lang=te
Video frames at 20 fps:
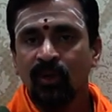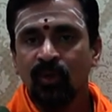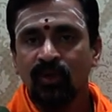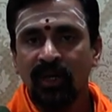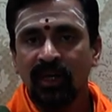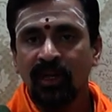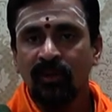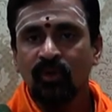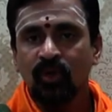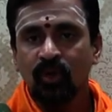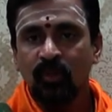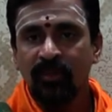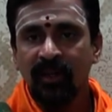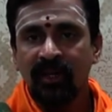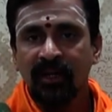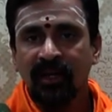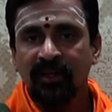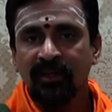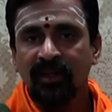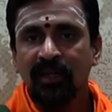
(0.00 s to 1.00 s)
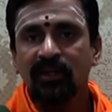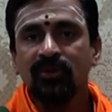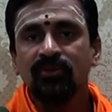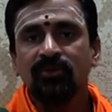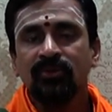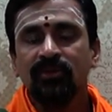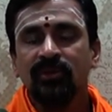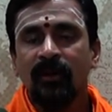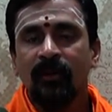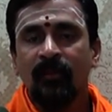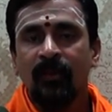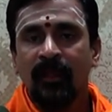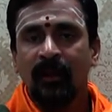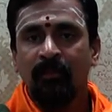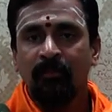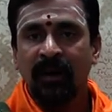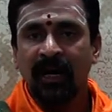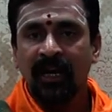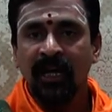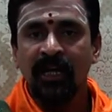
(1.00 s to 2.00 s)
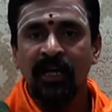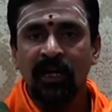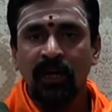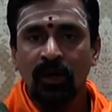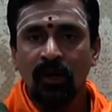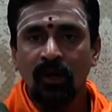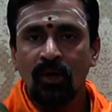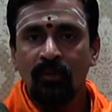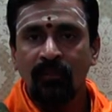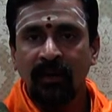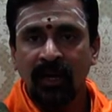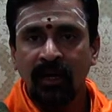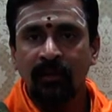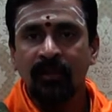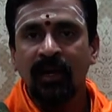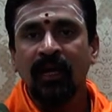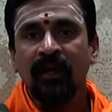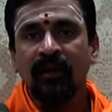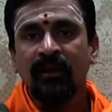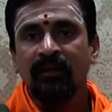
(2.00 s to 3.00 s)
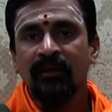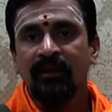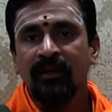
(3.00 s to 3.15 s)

ఉదయం తొమ్మిది గంటలకు మన ఇంట్లో మనమే